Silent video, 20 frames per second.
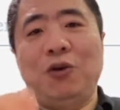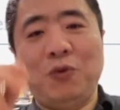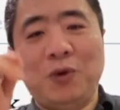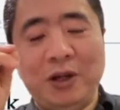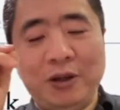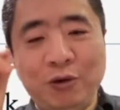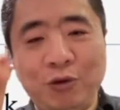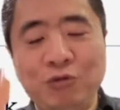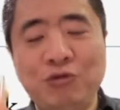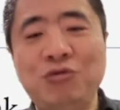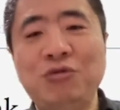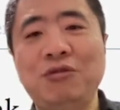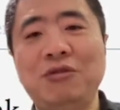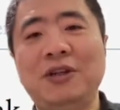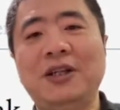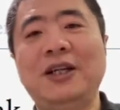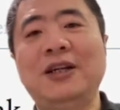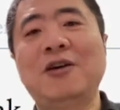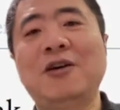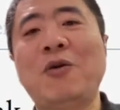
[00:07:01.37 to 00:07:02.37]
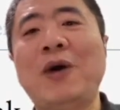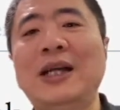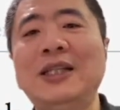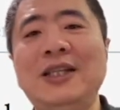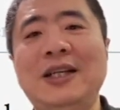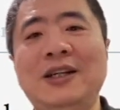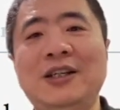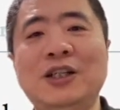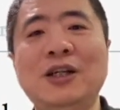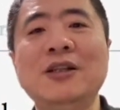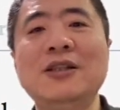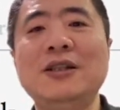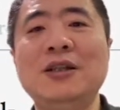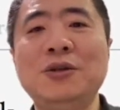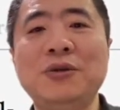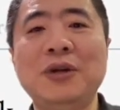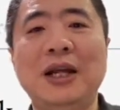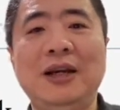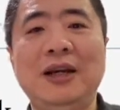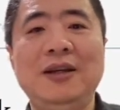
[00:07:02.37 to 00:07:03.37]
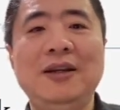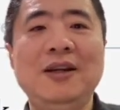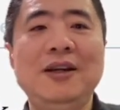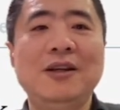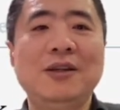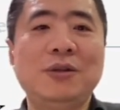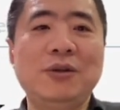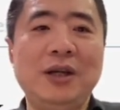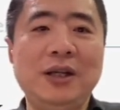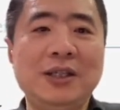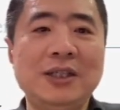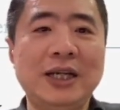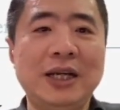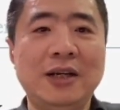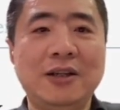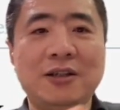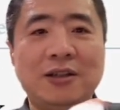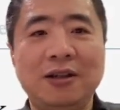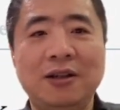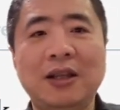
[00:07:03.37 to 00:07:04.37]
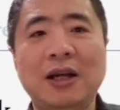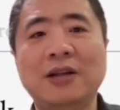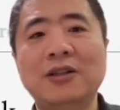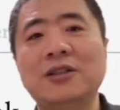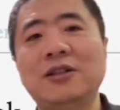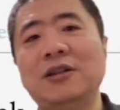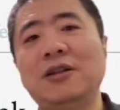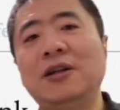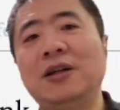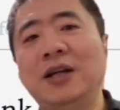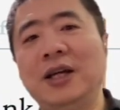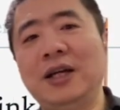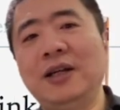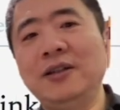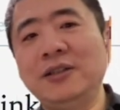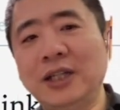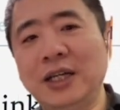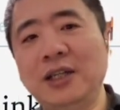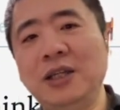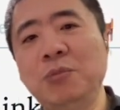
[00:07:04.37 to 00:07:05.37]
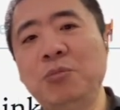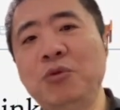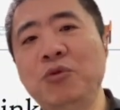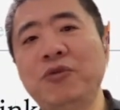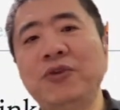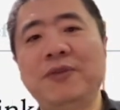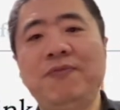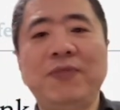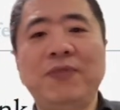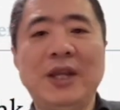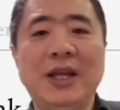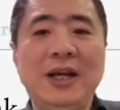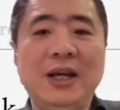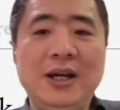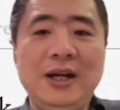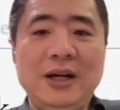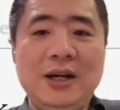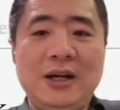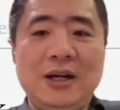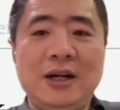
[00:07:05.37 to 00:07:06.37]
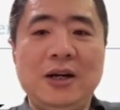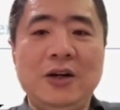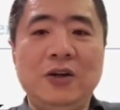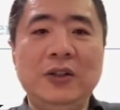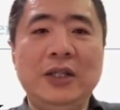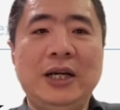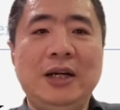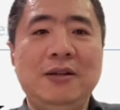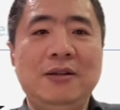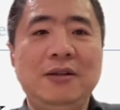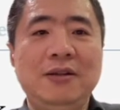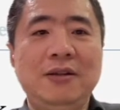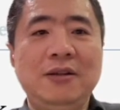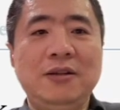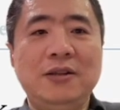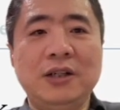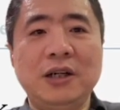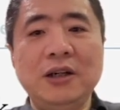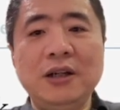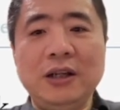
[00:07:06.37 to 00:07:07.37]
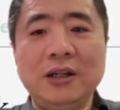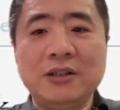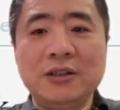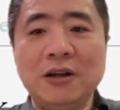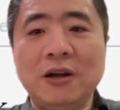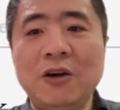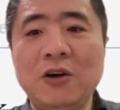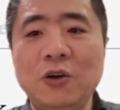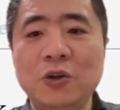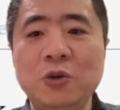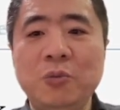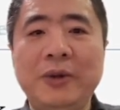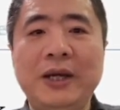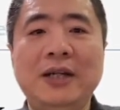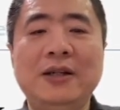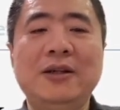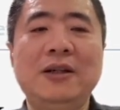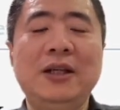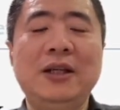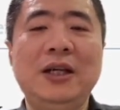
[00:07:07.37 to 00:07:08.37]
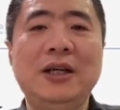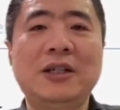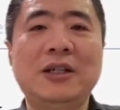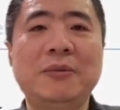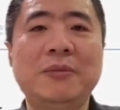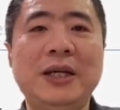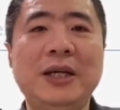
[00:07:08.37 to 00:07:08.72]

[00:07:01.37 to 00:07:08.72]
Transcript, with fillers: 后我又去这个花钱升级去了。所以这个是当时哎这一部分，然后呢整理之后就变成了一个什么